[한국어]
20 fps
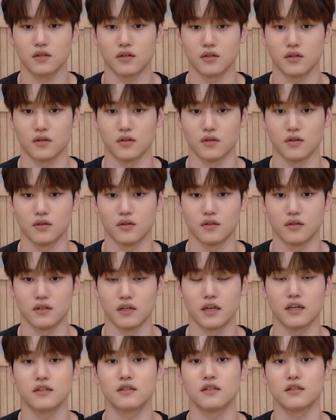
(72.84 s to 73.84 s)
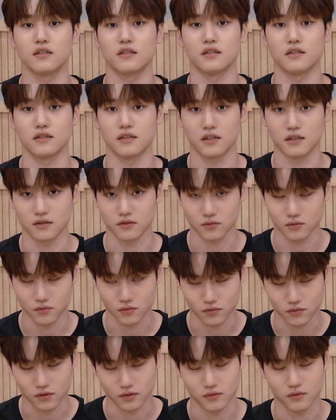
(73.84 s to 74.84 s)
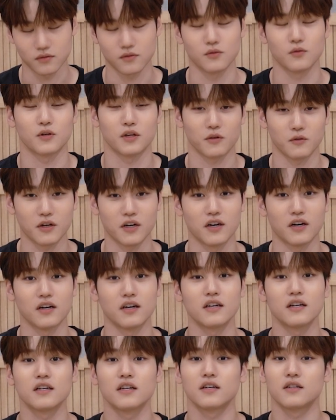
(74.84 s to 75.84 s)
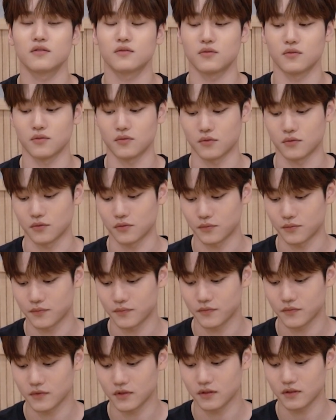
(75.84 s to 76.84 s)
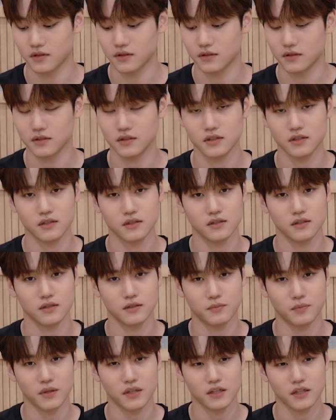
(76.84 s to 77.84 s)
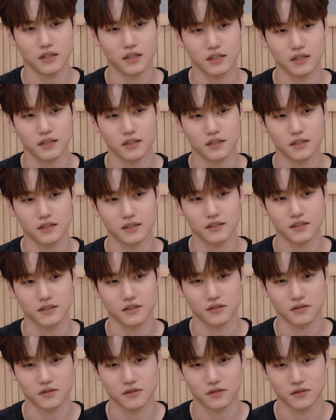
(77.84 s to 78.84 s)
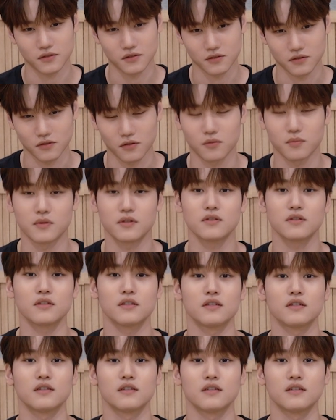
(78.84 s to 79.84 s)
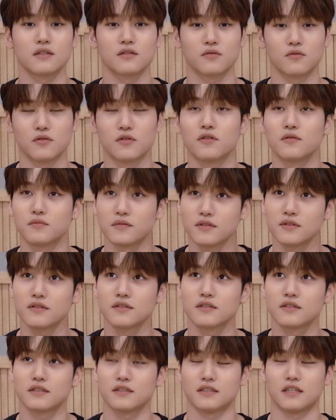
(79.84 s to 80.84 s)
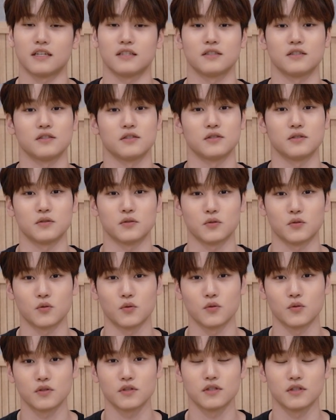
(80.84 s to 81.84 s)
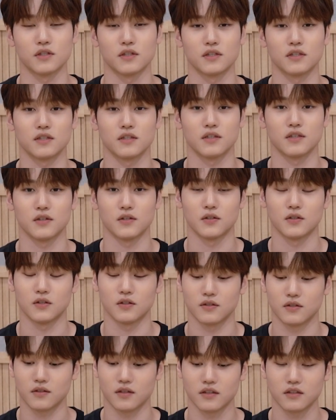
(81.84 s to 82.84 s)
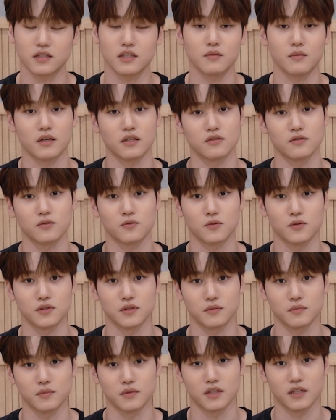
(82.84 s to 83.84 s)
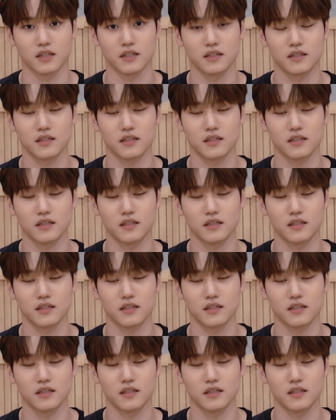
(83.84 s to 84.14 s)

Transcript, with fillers: 어, 레이디라는 고르, 노래와 또 스피닝 글로벌 글로브라는 곡을 어, 굉장히 많이 듣고 있습니다.